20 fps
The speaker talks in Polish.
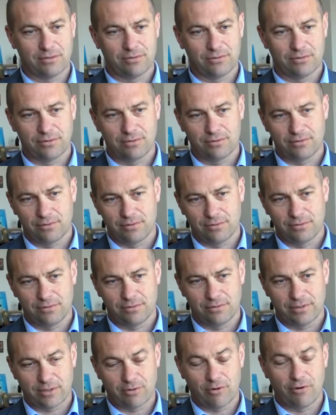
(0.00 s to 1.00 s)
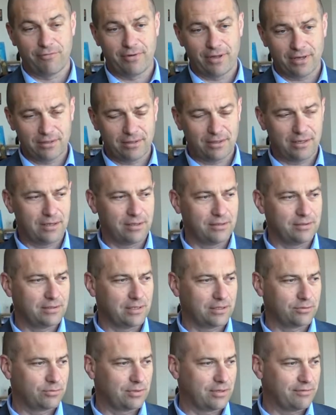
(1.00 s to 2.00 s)
starosta powiatu
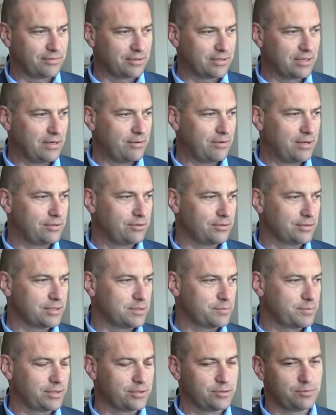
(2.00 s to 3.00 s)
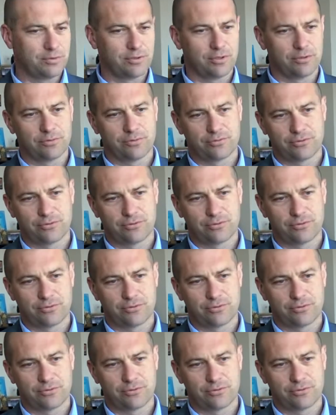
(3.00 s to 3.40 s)
dębickiego Piotr Chęciek, budowa